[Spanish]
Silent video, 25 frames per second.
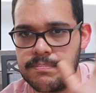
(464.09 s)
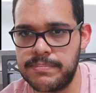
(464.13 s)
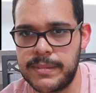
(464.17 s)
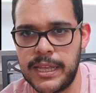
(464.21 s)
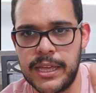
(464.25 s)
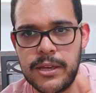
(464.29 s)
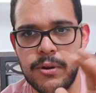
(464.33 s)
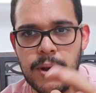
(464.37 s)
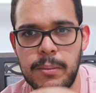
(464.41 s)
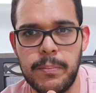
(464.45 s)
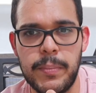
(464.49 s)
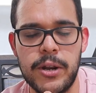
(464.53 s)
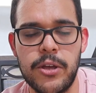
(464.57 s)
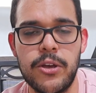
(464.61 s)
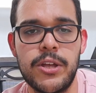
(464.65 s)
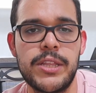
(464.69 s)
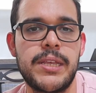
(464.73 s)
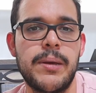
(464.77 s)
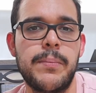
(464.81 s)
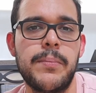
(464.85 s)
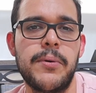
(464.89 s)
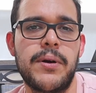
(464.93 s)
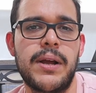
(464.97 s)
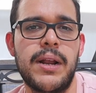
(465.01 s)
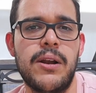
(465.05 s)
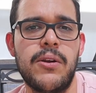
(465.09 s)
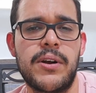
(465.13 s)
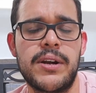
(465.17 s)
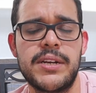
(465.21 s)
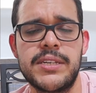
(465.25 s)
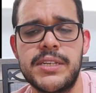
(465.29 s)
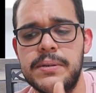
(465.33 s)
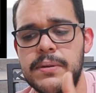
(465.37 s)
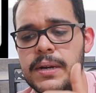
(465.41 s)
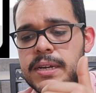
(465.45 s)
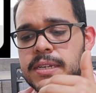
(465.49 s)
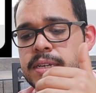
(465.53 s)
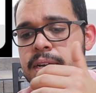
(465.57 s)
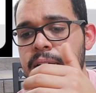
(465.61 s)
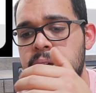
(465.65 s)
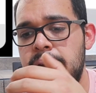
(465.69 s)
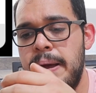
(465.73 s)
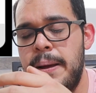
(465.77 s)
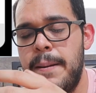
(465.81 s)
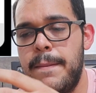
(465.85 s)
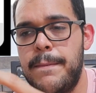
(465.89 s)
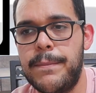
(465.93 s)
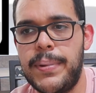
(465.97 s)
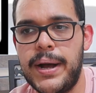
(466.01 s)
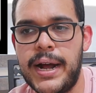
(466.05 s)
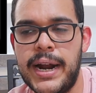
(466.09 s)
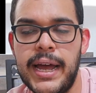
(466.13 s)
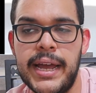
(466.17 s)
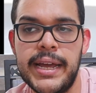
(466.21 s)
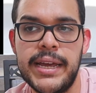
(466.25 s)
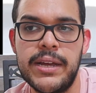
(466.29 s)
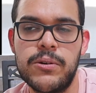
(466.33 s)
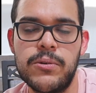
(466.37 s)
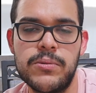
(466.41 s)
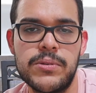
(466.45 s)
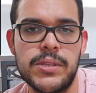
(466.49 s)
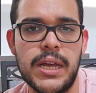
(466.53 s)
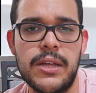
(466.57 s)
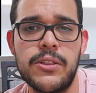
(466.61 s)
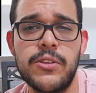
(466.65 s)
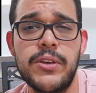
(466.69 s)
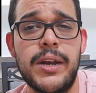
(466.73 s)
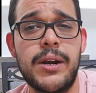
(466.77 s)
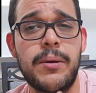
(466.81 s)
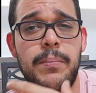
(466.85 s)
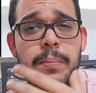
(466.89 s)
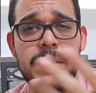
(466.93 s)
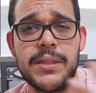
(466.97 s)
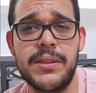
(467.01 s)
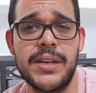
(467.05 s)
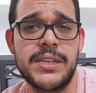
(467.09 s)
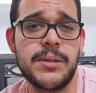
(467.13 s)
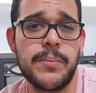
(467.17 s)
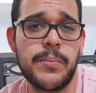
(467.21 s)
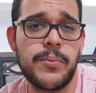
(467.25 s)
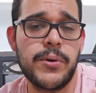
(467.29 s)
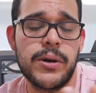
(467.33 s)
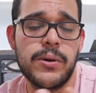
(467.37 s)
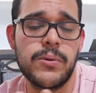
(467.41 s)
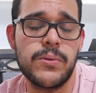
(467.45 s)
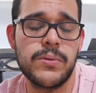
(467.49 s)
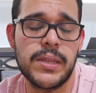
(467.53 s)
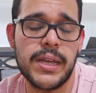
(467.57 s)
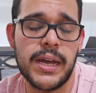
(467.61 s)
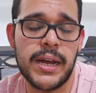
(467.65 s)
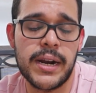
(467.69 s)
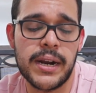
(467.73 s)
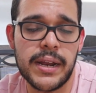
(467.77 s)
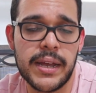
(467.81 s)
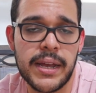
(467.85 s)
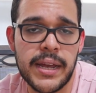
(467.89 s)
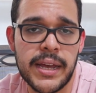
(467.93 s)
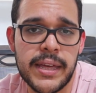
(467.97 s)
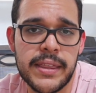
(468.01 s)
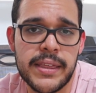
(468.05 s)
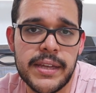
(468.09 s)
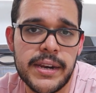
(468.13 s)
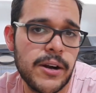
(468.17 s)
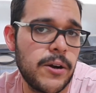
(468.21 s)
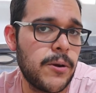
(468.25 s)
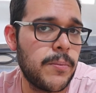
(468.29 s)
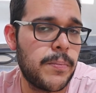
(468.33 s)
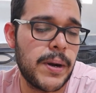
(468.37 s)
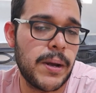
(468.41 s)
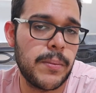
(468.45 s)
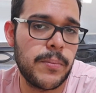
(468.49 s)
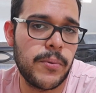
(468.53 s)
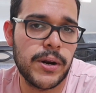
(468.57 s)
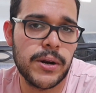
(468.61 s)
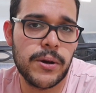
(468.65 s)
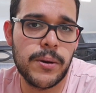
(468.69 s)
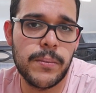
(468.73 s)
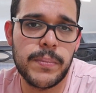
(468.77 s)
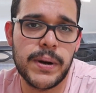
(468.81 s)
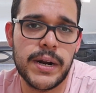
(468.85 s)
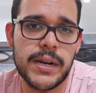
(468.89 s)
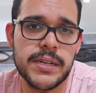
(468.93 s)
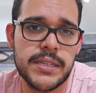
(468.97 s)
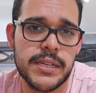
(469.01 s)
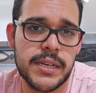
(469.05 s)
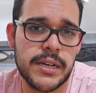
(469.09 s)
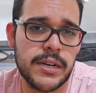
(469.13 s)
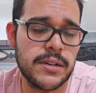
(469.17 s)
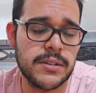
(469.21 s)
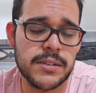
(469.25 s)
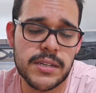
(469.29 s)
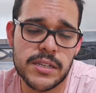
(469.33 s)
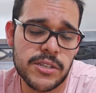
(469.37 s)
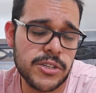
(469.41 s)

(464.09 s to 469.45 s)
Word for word: te al periodo de tiempo que lo recibas para ir juntando y de repente vas a poder juntar eh, dinero para poder comprar sneakers.